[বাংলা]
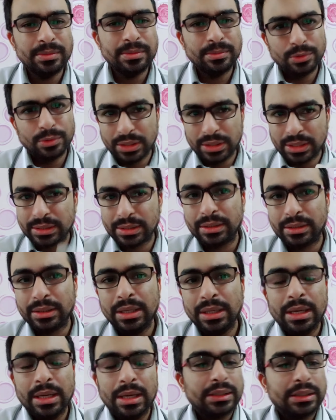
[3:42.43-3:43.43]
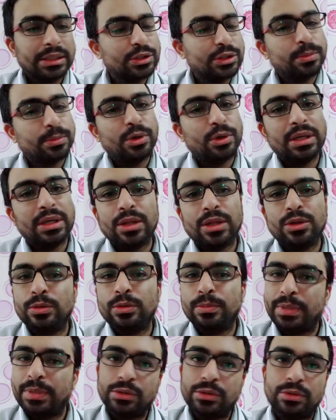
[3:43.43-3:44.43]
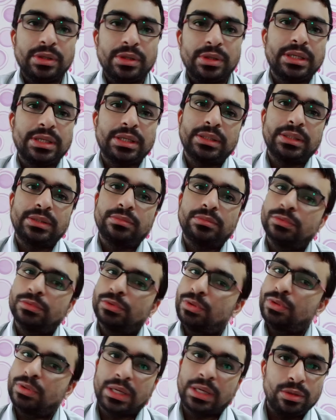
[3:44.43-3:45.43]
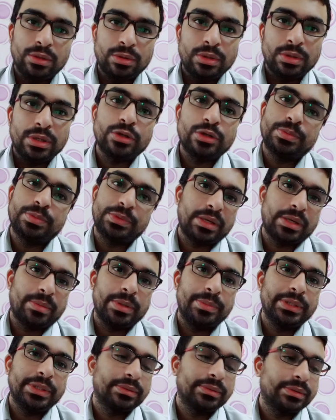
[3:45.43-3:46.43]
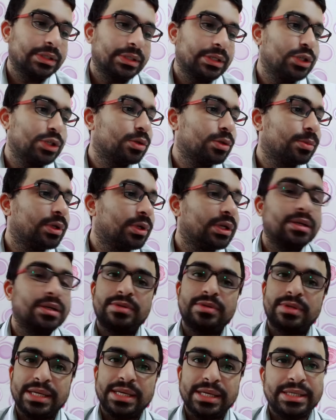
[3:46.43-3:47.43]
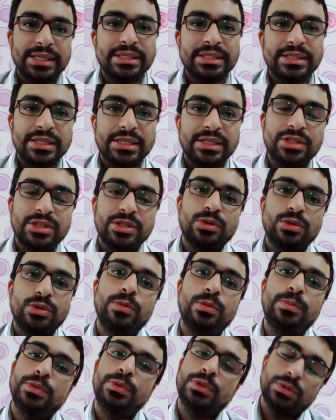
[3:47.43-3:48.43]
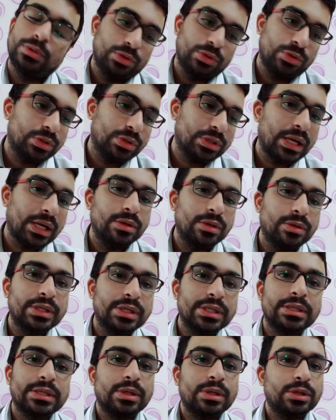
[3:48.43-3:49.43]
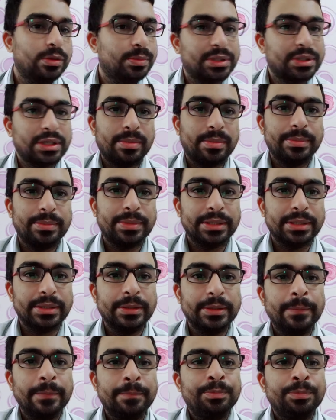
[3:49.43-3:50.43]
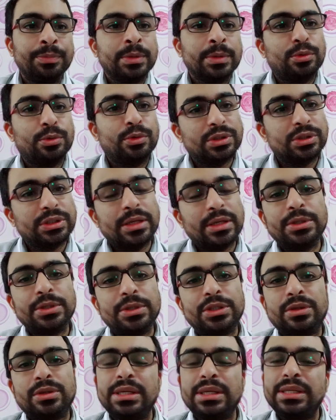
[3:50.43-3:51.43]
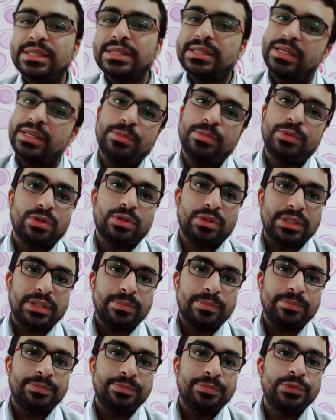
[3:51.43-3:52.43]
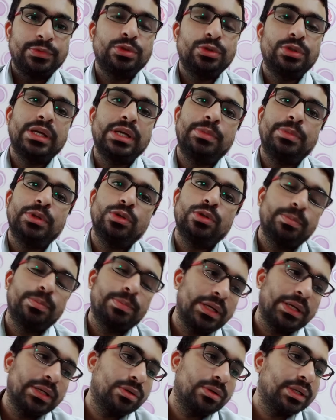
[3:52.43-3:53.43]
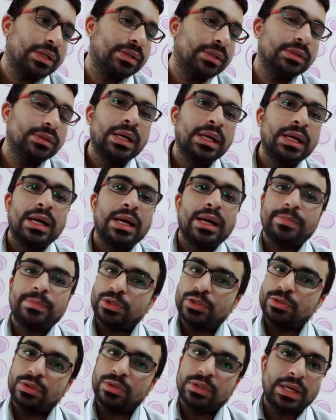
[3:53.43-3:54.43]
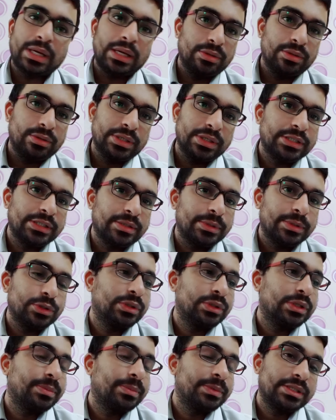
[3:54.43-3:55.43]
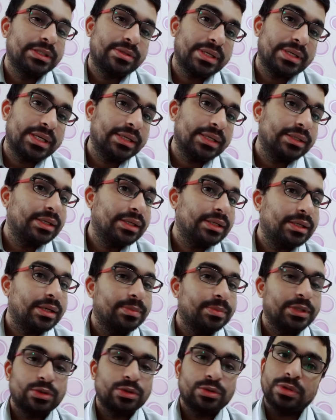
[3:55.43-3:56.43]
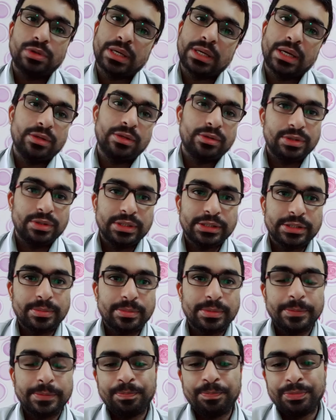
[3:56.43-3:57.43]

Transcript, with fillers: মহিলাদের কিছু মহিলারা ধূমপান করে থাকেন ঠোঁট কালো হওয়া খুব স্বাভাবিক কিছু মহিলা ড্রাগ এডিক্টেড খুব ঠোঁট কালো হয়ে যাওয়া খুব স্বাভাবিক পুরুষদের বিষয়ে সেম কথা যদি আপনি ধূমপান করেন আপনার ঠোঁট কালো হয়ে যাবে যদি আপনি ড্রাগ নেন আপনার ঠোঁট কালো হয়ে যাবে